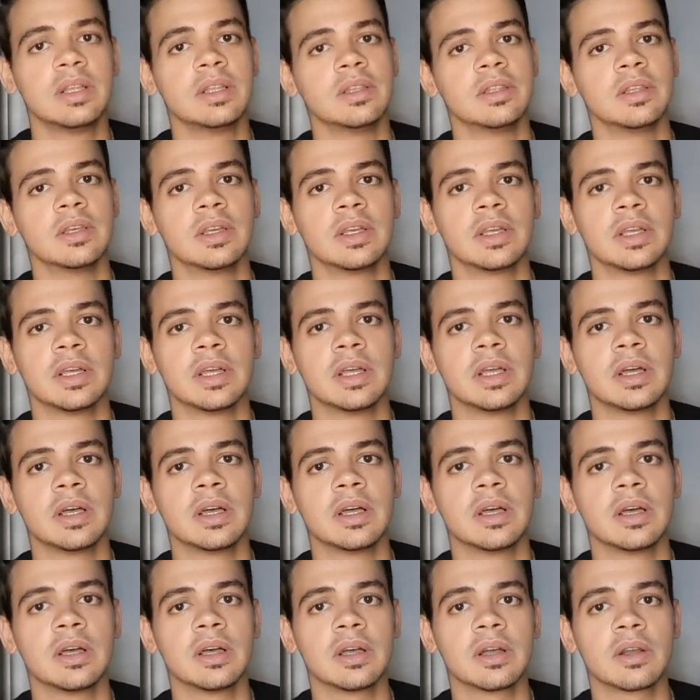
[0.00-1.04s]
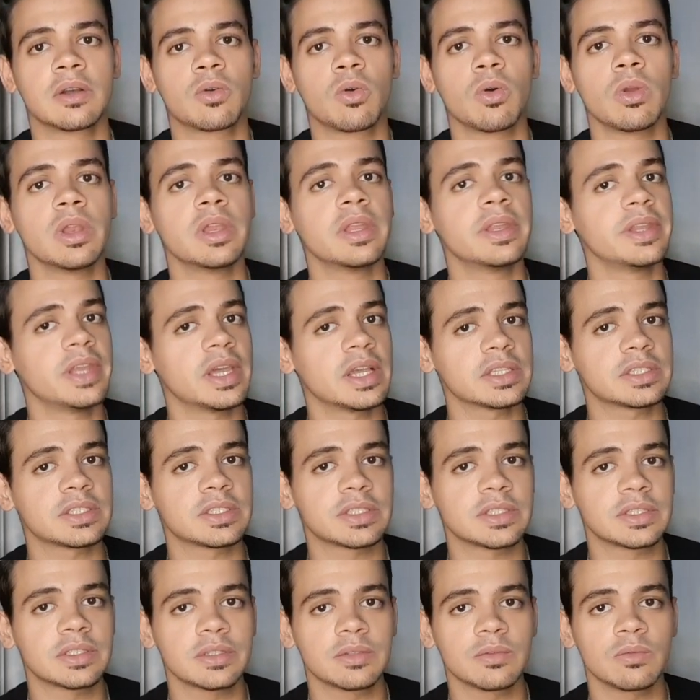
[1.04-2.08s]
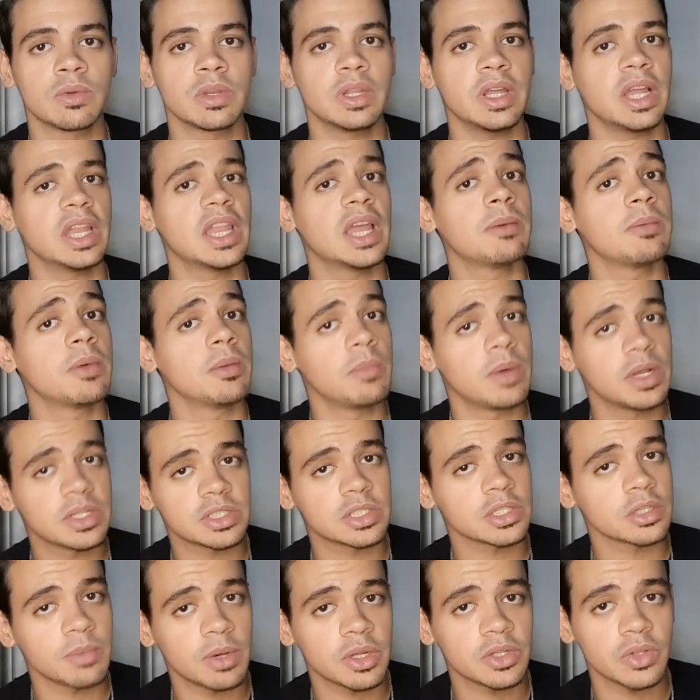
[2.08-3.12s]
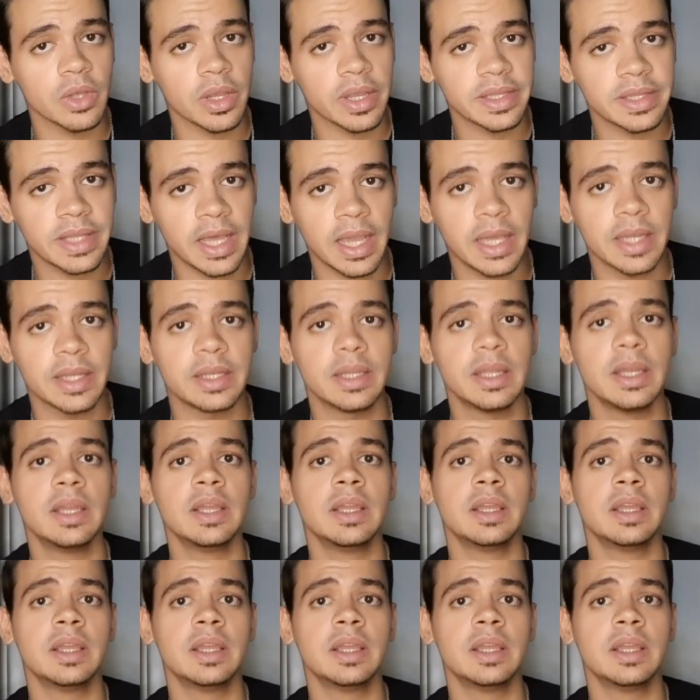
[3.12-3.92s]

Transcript: لكل الناس والاعلام المصري برضه يا جدعان